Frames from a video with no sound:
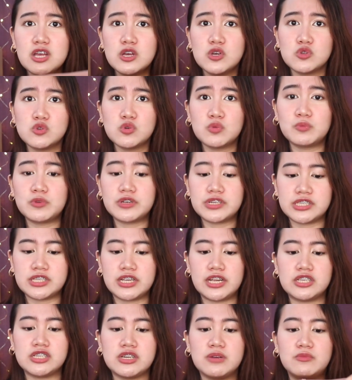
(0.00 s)
super
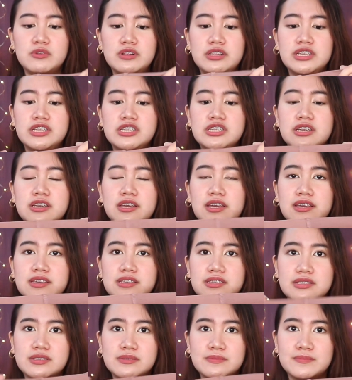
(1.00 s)
stretchable din siya,
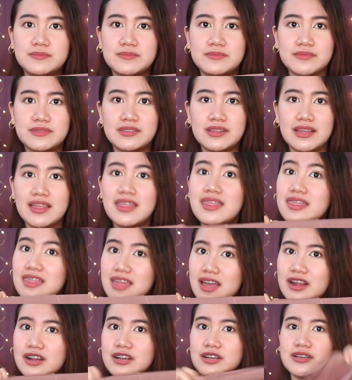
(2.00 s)
guys
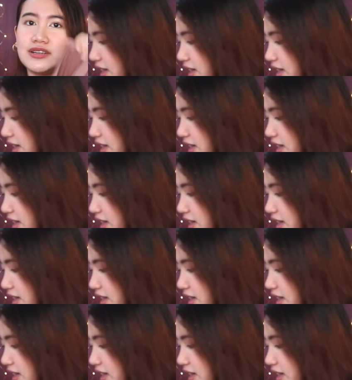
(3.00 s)
there.